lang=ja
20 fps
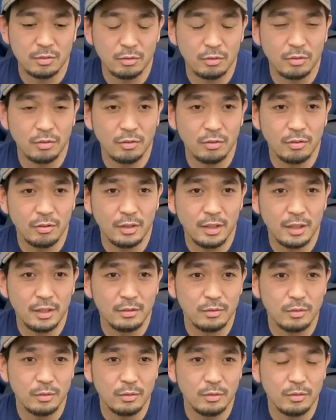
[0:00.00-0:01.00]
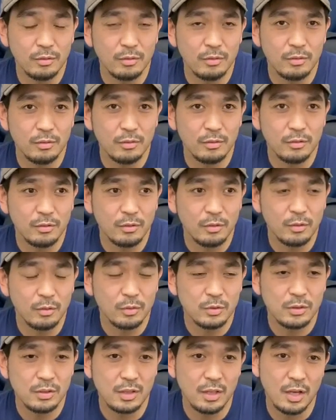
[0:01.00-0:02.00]

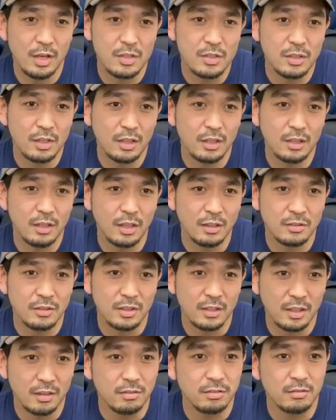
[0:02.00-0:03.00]
お付き合いしてきたんじゃなく